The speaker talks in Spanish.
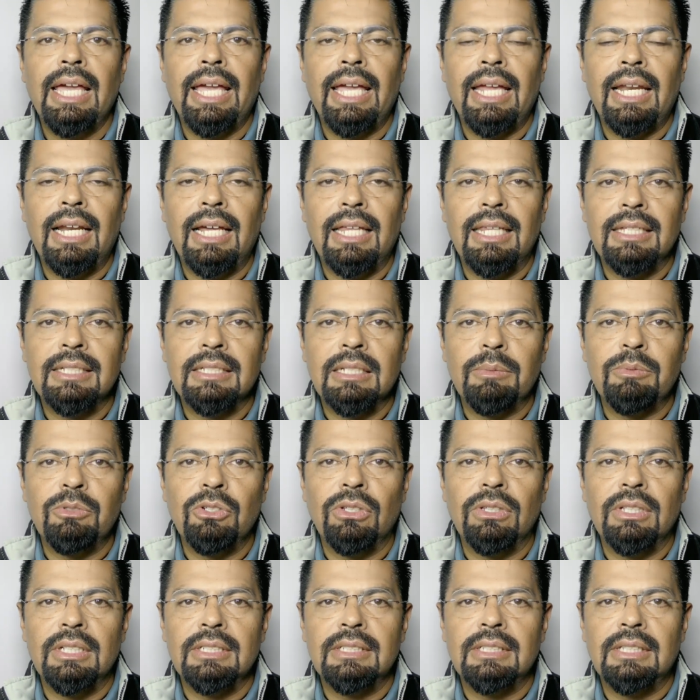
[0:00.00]
En la
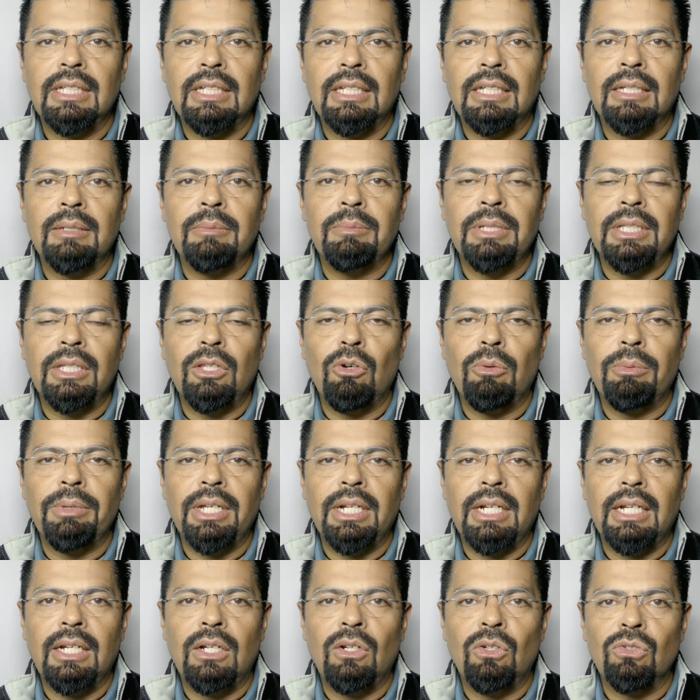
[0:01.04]
descripción de este video
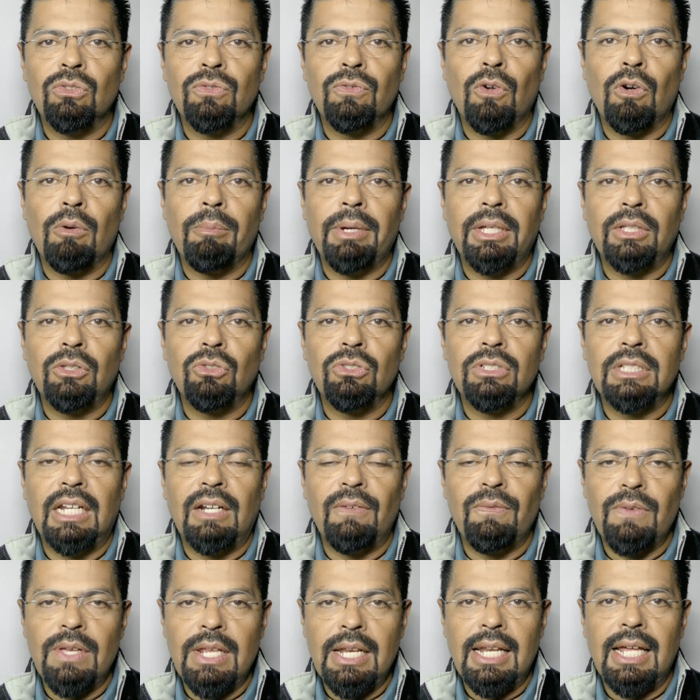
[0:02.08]
vienen los formatos y
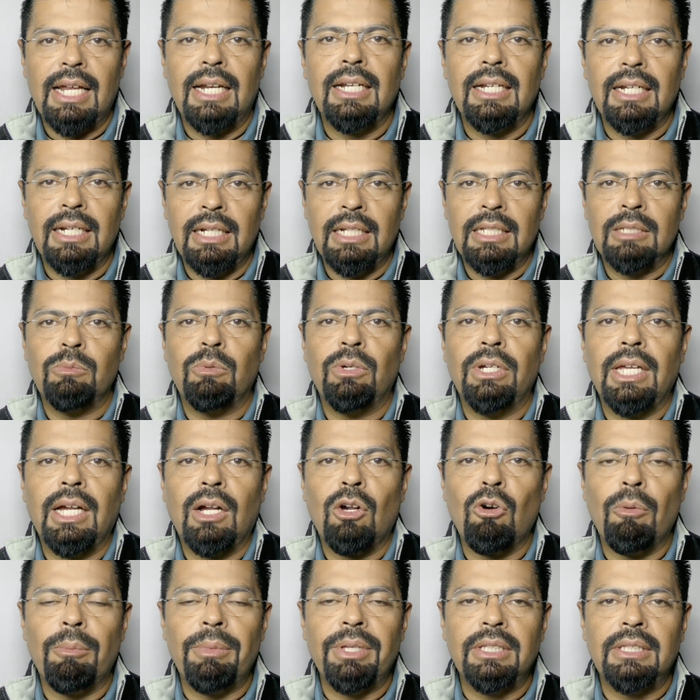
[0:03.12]
al final les voy a
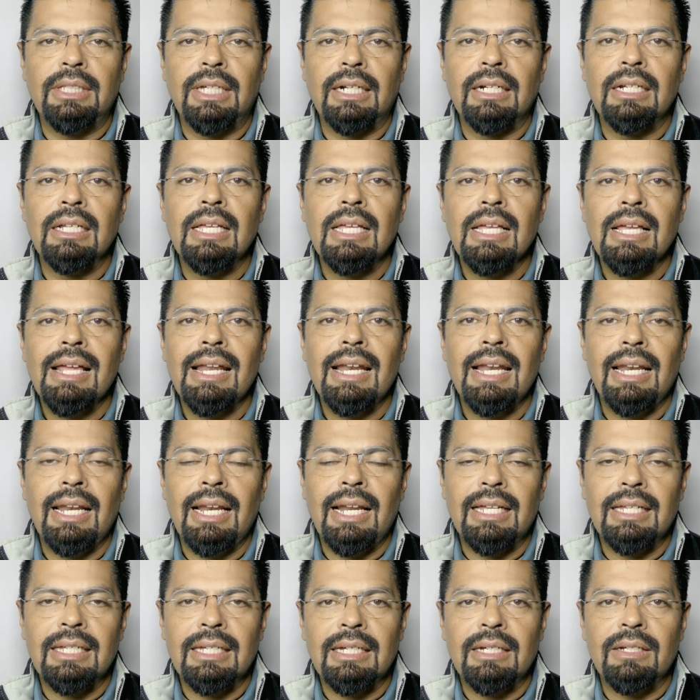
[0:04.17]
comentar
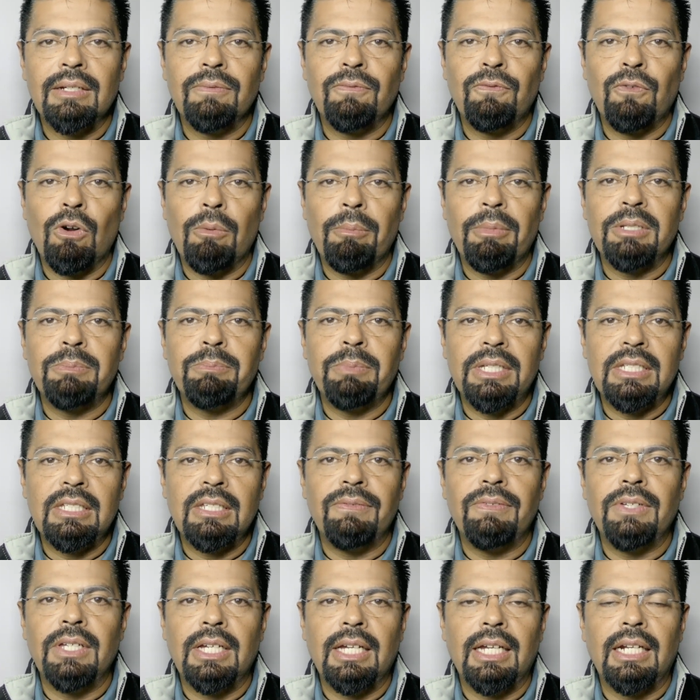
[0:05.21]
la forma
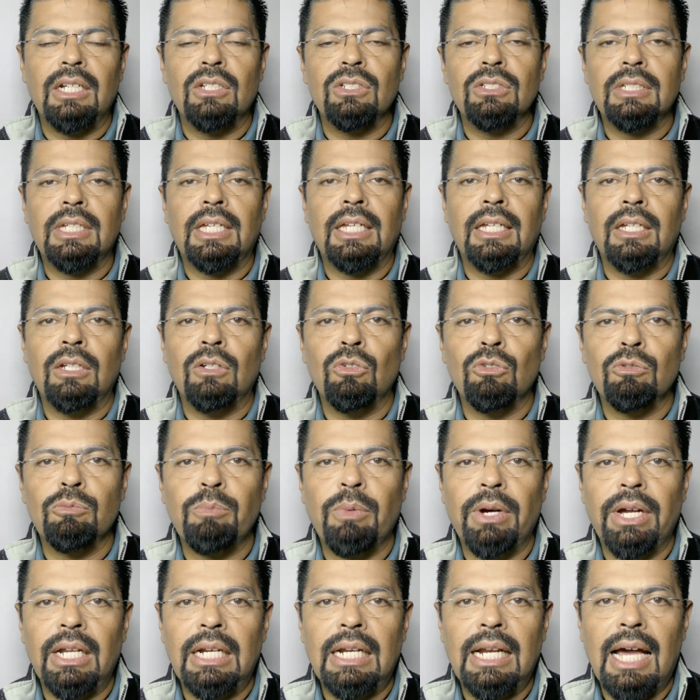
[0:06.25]
específica en la que nos
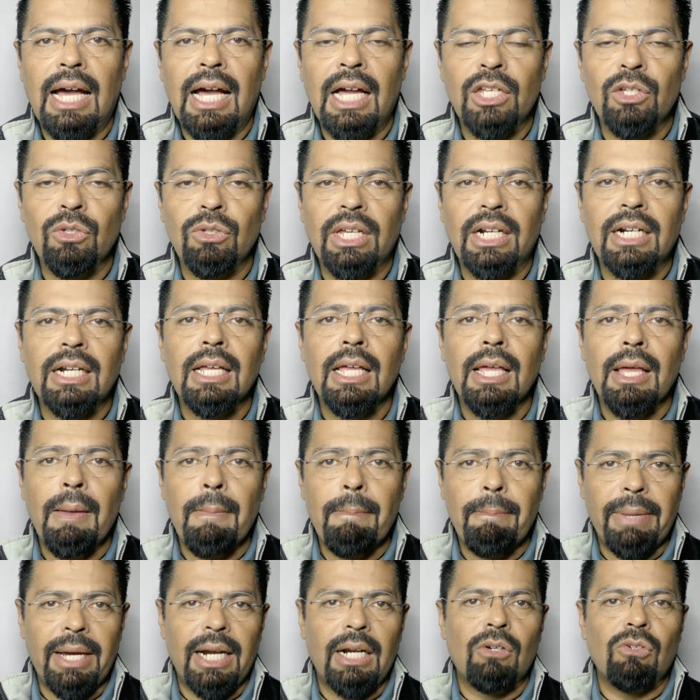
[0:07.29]
pueden ayudar
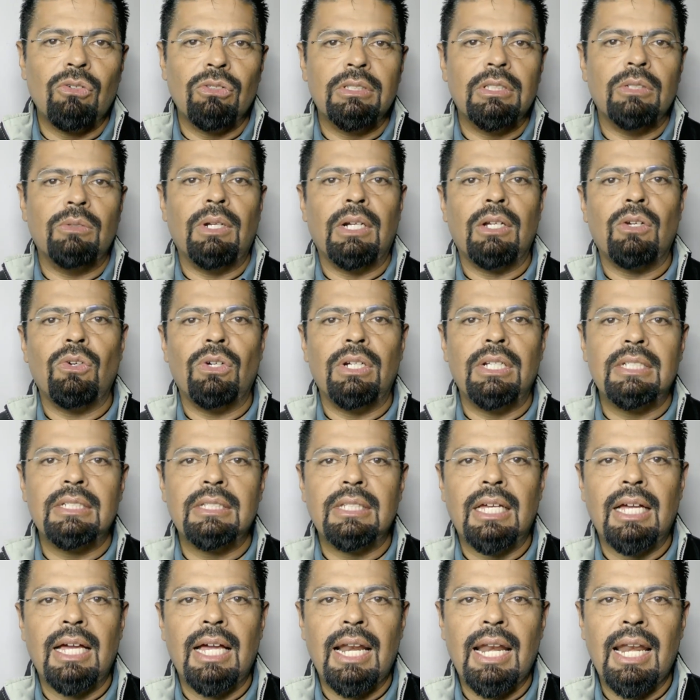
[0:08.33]
para continuar con
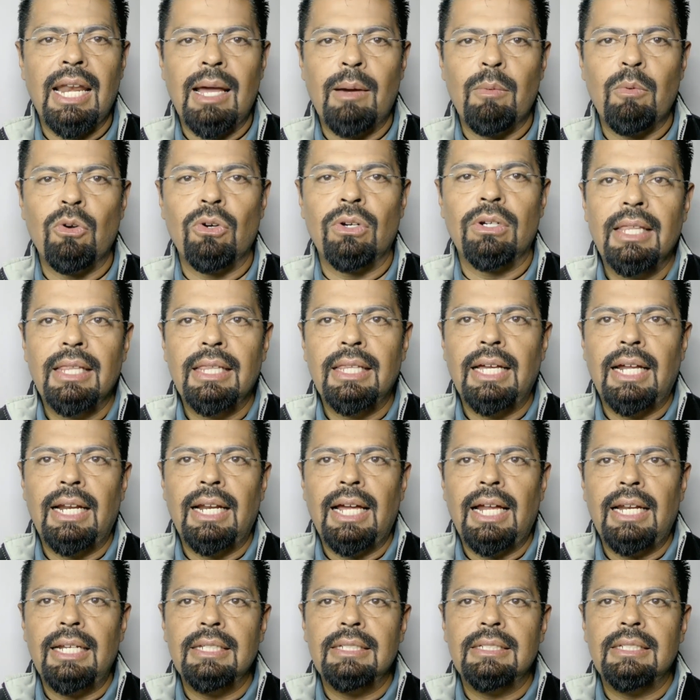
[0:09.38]
esta labor de
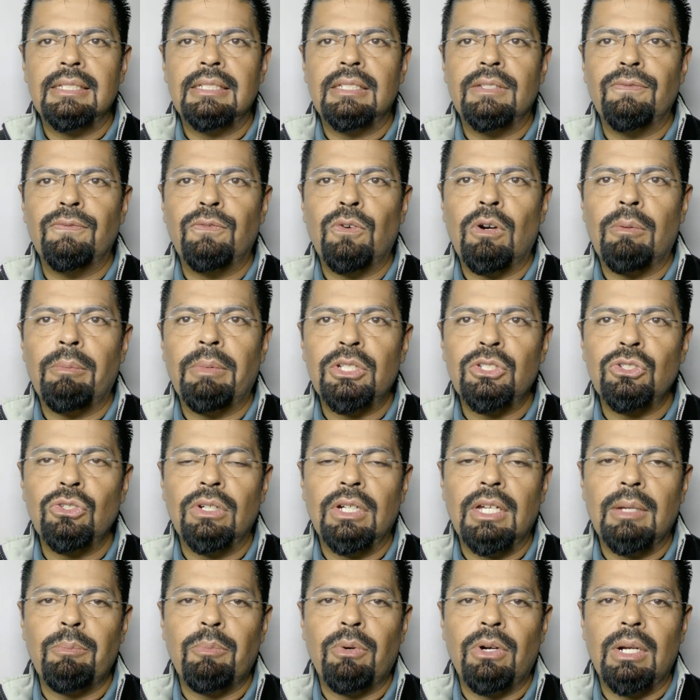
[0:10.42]
análisis,
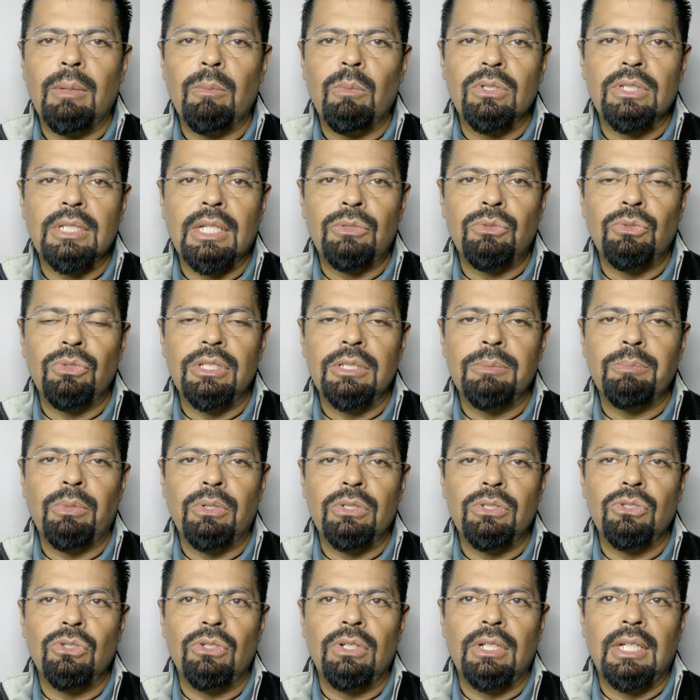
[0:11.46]
información que ponemos a su
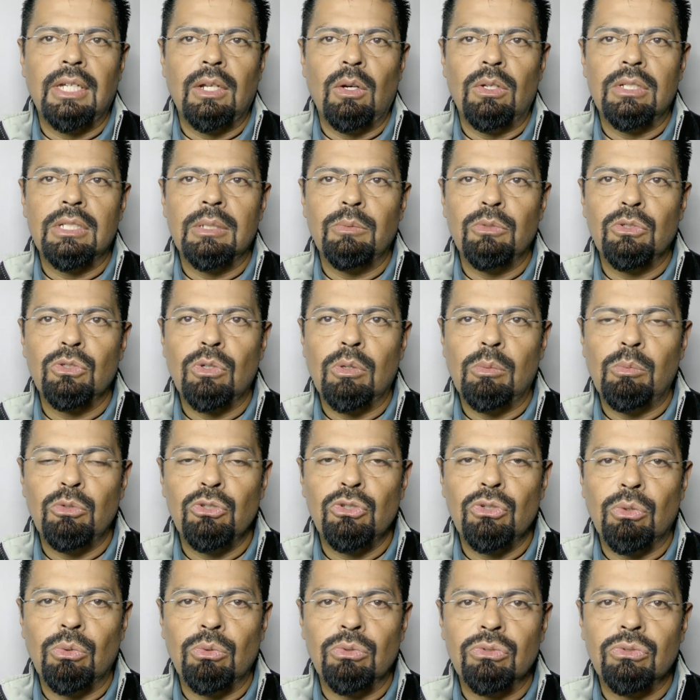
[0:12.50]
disposición y que lo hacemos con
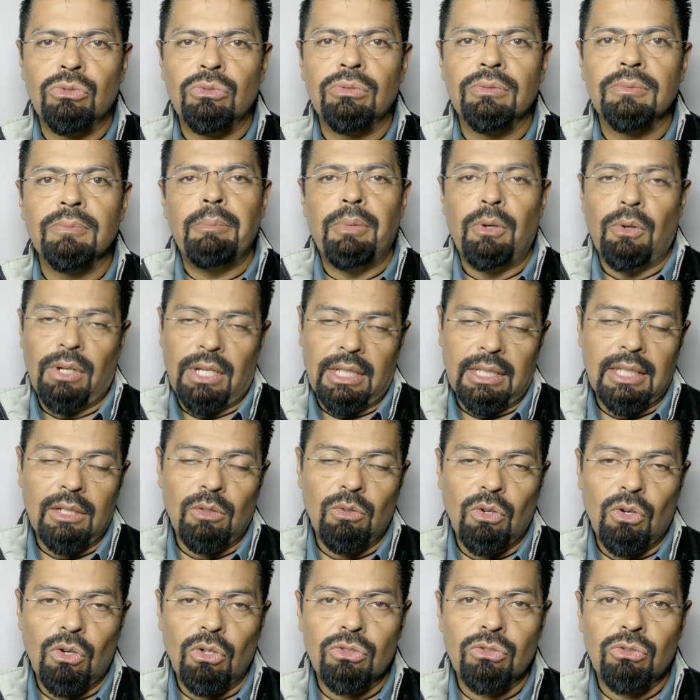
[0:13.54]
mucho gusto, pero que
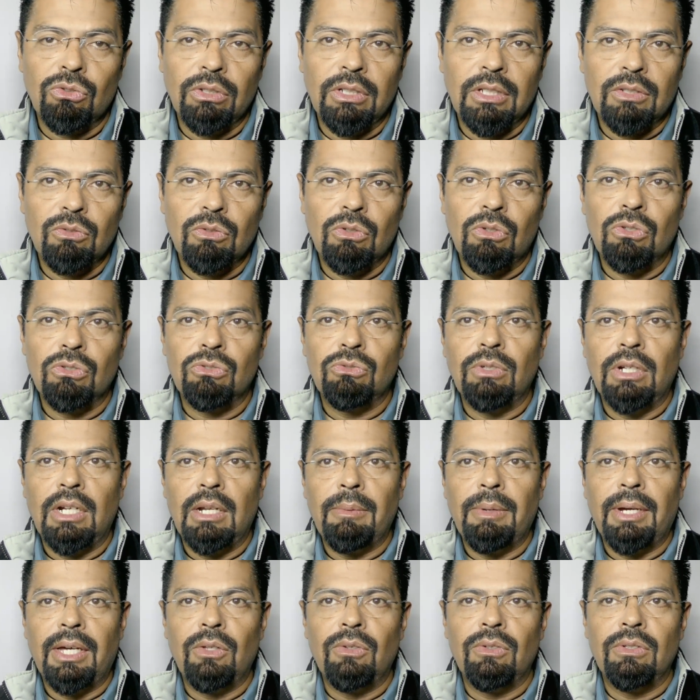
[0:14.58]
tiene un costo y es un costo
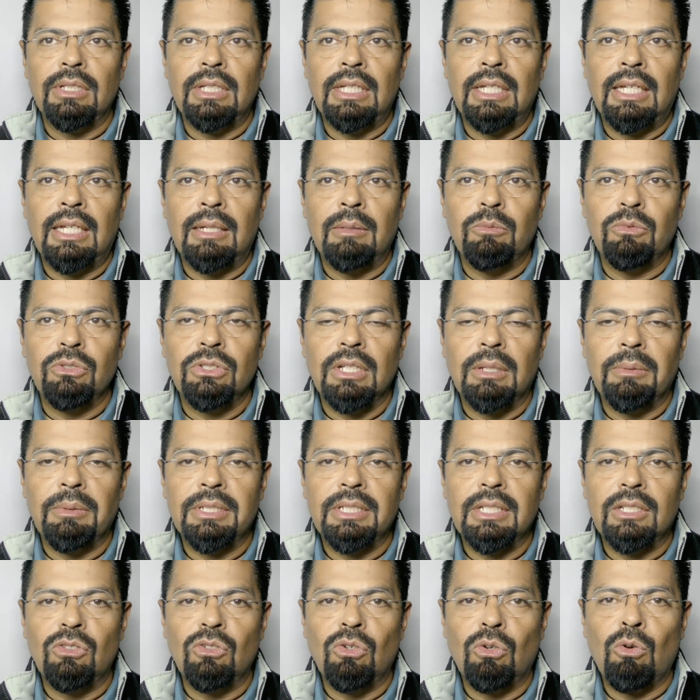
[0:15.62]
elevado y que muchas
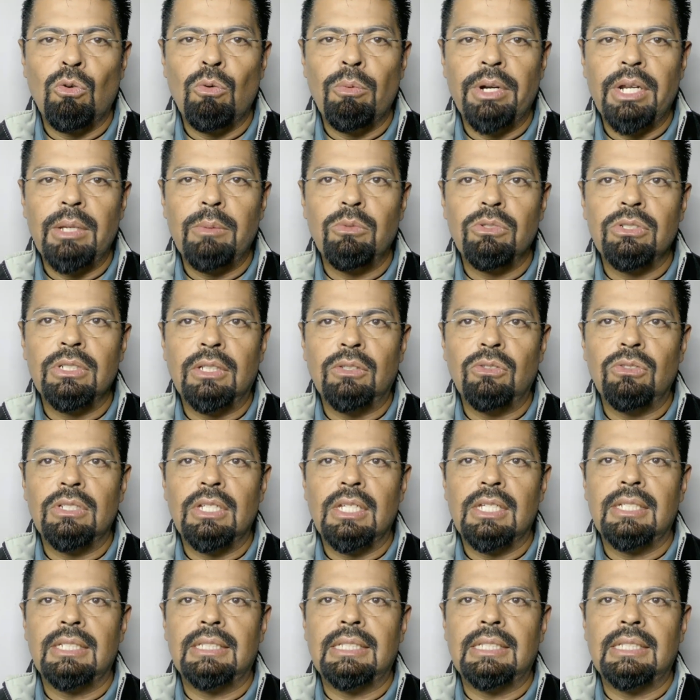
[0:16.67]
veces no cubrimos y entonces